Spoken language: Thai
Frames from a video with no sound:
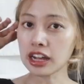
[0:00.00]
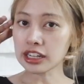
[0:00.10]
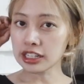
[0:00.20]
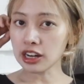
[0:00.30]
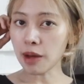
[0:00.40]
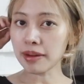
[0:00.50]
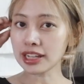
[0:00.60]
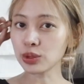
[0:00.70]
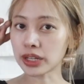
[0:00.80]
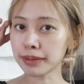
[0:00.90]
คือรอบล่า
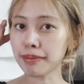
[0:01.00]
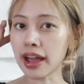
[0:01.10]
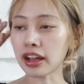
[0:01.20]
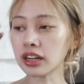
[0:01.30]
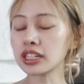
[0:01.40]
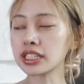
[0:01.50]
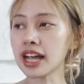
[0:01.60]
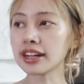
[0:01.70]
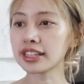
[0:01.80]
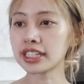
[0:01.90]
สุดที่ไปก็คือตั้
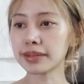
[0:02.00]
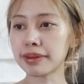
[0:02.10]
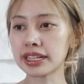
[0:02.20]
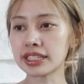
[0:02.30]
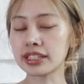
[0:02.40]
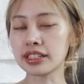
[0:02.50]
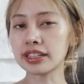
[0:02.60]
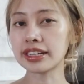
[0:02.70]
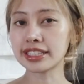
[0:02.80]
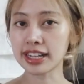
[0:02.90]
งใจจะไปซื้อ
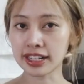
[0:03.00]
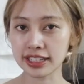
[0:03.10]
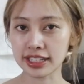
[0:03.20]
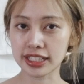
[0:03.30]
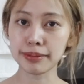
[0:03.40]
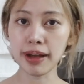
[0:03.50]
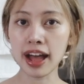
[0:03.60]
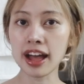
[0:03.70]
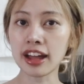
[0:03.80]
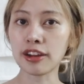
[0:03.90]
ลินชักใส่เสื้อผ้า
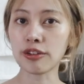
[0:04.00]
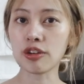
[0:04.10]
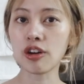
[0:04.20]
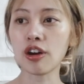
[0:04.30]
แล้วก็